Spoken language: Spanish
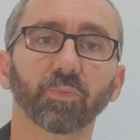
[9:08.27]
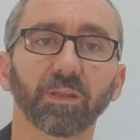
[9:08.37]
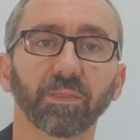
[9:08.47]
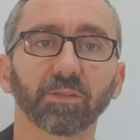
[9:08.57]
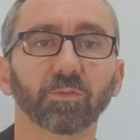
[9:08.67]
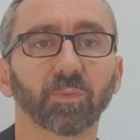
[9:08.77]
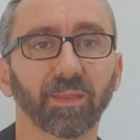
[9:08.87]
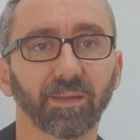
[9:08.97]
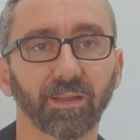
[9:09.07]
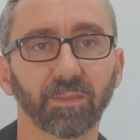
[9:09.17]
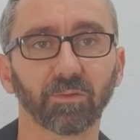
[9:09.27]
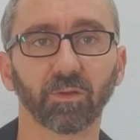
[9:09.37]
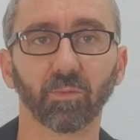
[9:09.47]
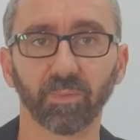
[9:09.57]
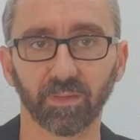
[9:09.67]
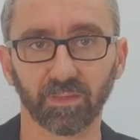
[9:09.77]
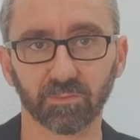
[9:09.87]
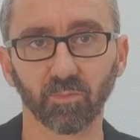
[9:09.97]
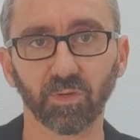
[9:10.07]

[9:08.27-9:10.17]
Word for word: pueden hacer sobre la delegación de competencias,